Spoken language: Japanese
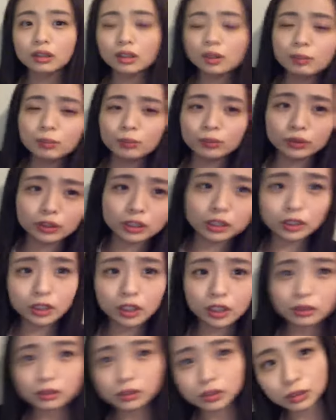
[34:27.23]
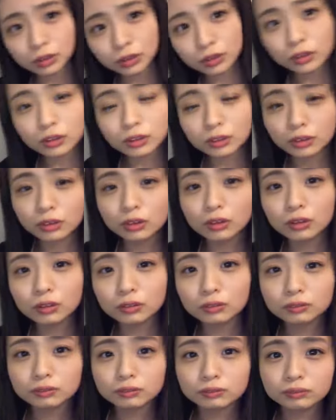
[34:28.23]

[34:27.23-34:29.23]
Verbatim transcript: でもいらないんじゃないかな